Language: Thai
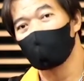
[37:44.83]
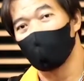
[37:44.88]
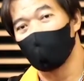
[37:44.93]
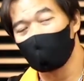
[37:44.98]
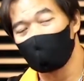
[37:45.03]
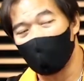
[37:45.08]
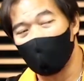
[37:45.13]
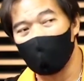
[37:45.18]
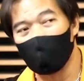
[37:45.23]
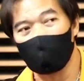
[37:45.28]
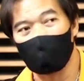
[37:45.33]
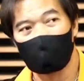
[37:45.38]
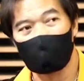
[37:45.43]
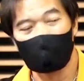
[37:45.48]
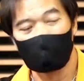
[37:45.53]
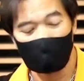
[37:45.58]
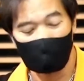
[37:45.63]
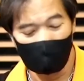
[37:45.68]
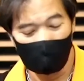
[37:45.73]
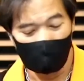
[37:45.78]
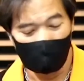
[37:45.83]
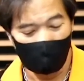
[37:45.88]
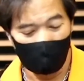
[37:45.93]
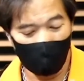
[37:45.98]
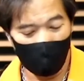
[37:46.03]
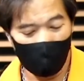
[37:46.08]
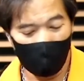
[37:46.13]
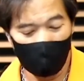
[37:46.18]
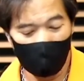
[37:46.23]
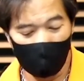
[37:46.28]
อยไป
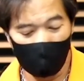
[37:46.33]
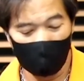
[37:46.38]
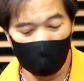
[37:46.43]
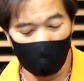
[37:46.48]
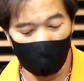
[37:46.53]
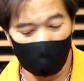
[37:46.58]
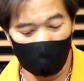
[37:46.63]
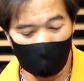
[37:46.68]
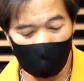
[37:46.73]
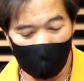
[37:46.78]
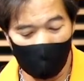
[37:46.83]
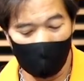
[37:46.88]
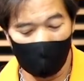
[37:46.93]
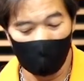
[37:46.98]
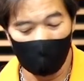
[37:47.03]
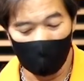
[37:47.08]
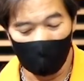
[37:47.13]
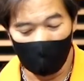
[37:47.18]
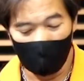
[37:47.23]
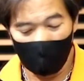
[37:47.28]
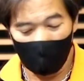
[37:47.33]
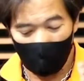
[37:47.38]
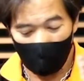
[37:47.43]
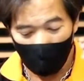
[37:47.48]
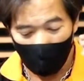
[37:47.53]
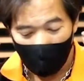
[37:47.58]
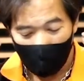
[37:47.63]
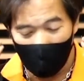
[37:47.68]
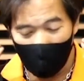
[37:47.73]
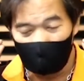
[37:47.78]
ด้วยเหตุผลที่ว่า
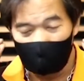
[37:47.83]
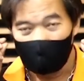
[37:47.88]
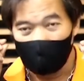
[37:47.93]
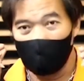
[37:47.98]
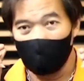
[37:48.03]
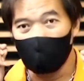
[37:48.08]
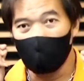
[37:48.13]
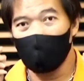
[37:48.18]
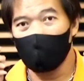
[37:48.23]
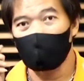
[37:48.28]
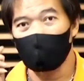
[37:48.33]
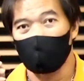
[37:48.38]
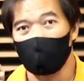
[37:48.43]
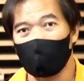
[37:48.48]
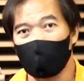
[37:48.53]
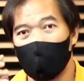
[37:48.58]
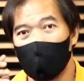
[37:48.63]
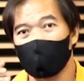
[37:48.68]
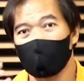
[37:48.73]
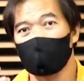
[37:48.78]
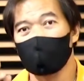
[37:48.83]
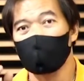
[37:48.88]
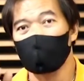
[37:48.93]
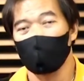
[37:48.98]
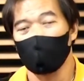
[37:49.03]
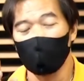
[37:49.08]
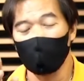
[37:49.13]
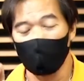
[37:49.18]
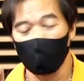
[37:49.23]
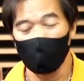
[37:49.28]
ความสามารถของการได้ยินข
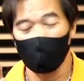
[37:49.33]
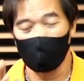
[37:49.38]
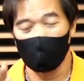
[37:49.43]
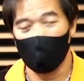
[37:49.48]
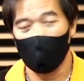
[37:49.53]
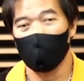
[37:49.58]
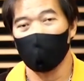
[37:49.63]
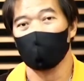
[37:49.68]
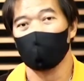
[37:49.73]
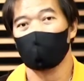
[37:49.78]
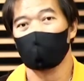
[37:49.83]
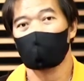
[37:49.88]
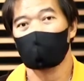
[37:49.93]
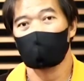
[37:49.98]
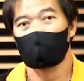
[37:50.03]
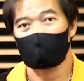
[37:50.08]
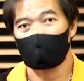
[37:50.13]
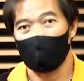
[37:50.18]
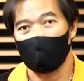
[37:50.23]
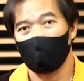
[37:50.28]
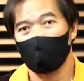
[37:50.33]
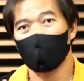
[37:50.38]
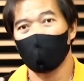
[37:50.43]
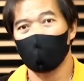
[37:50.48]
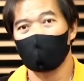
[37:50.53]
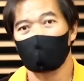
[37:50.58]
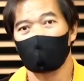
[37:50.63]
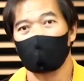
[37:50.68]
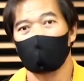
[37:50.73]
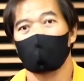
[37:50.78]
องหูของเราแต่ละควา
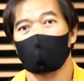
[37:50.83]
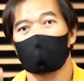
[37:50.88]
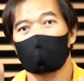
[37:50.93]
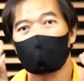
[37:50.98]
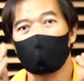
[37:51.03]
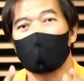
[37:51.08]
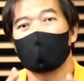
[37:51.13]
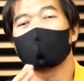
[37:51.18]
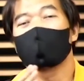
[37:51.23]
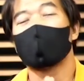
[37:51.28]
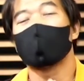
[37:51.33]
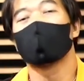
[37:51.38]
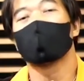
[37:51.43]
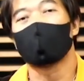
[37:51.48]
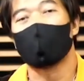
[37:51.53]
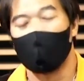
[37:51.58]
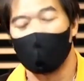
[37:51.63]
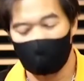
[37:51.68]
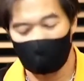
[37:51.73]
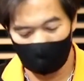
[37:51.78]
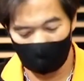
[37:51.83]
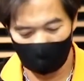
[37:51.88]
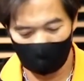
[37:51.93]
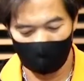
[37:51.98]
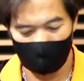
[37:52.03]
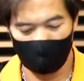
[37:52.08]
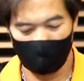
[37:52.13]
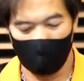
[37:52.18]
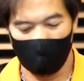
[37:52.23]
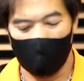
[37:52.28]
มถี่ไม่เท่ากัน
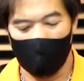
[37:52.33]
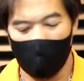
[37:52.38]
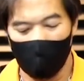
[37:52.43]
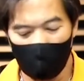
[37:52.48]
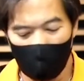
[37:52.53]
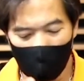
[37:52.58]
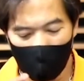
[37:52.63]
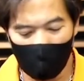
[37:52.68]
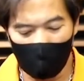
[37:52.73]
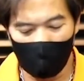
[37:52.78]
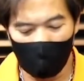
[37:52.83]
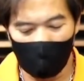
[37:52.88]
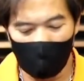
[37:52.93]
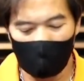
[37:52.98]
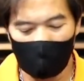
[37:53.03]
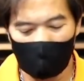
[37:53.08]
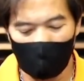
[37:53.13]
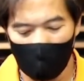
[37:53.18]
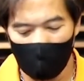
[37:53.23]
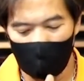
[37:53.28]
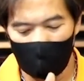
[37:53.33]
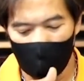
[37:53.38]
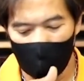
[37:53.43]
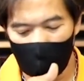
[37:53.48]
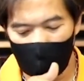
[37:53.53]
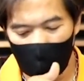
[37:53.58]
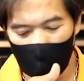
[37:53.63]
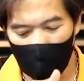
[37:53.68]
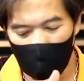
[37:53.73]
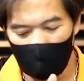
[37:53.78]
เขาก็เลยทำเป็น
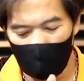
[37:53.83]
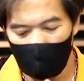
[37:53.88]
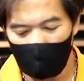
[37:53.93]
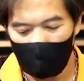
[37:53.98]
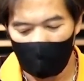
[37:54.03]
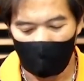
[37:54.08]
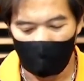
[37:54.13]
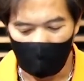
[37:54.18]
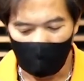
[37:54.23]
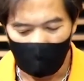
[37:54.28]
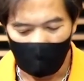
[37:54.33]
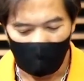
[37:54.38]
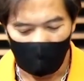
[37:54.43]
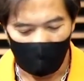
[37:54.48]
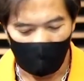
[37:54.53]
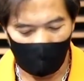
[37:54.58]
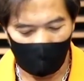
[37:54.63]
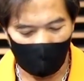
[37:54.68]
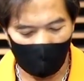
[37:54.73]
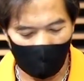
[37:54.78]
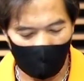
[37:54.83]
เส้นที่เป็น